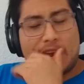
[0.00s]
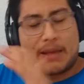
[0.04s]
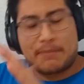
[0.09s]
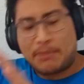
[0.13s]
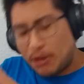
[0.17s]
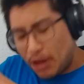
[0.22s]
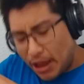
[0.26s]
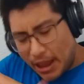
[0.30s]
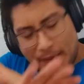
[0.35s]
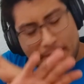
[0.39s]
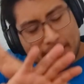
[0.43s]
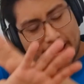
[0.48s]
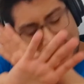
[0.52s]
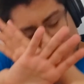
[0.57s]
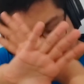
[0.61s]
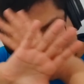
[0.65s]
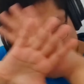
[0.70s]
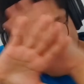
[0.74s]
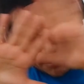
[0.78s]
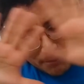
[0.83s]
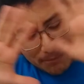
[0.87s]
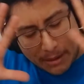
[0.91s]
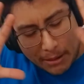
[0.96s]
Vale, pero
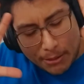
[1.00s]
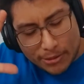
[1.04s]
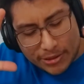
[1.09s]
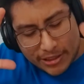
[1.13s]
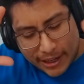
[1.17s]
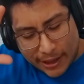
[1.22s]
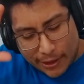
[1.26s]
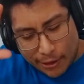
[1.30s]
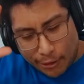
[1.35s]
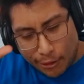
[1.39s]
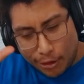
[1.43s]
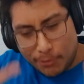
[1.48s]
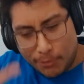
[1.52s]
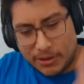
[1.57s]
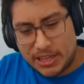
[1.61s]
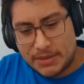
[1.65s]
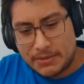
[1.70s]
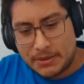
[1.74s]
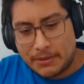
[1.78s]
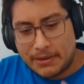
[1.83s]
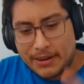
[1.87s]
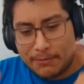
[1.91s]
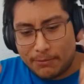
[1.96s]
eh, vamos a quedarnos con lo
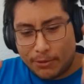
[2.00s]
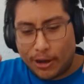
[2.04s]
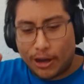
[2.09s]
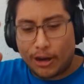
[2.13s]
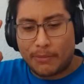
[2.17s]
principal, ¿vale?